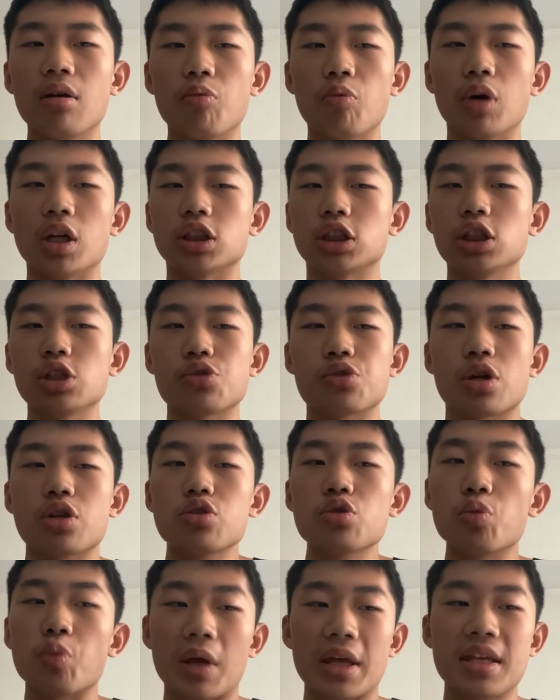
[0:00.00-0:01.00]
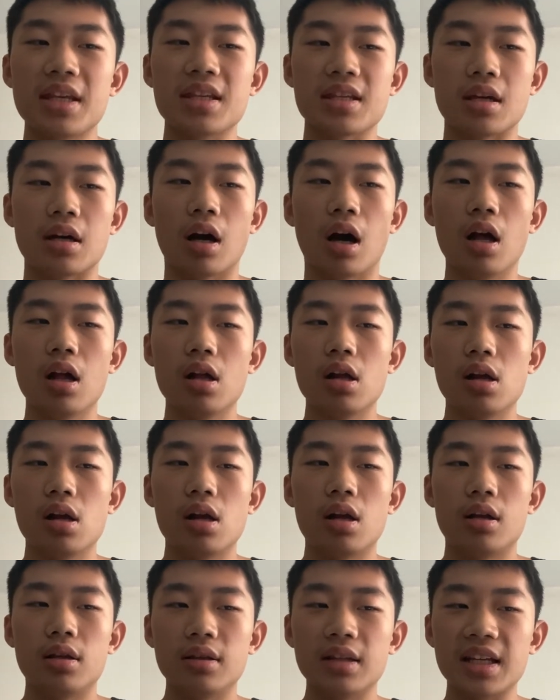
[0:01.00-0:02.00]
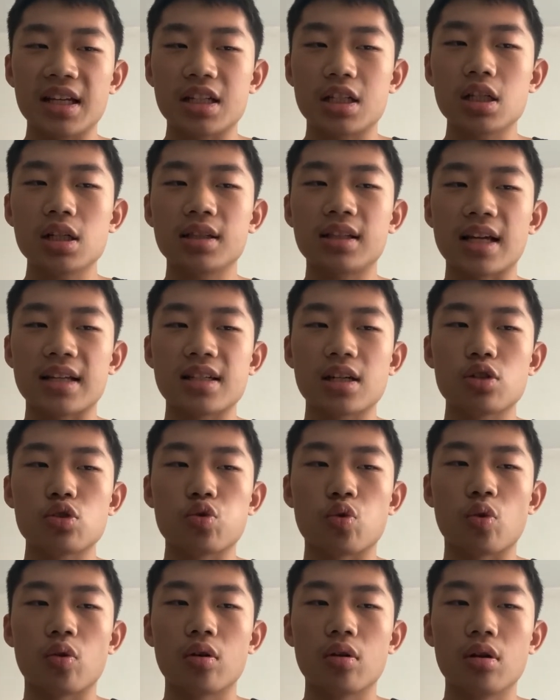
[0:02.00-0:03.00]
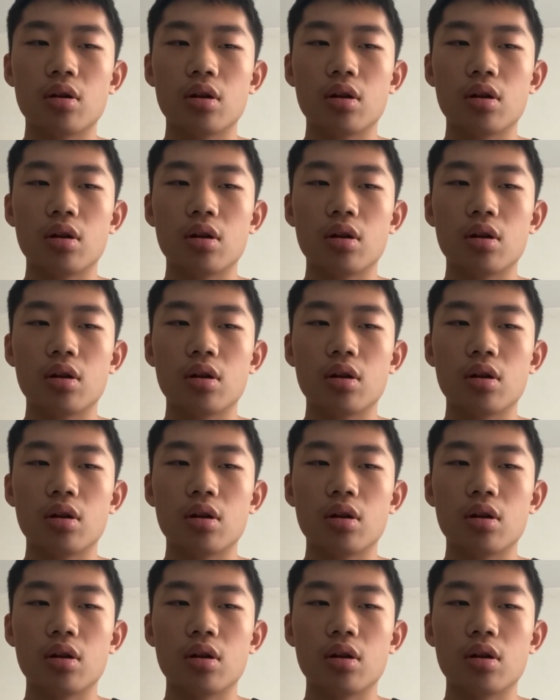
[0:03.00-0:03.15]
我是全区唯一一个理智的点清楚，